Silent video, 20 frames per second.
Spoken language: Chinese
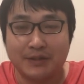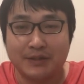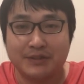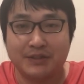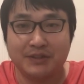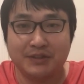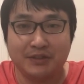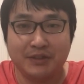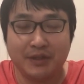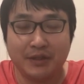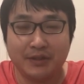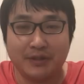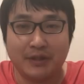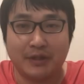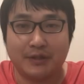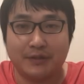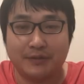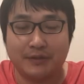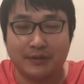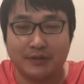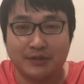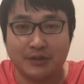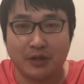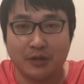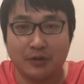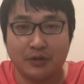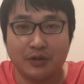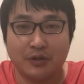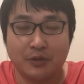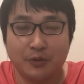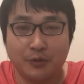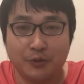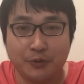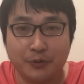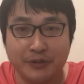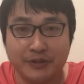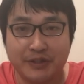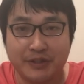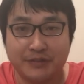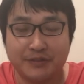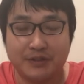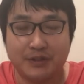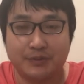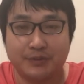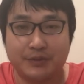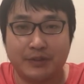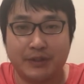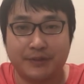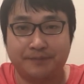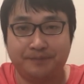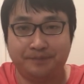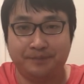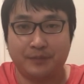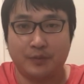今天的超哥论推想节目呢，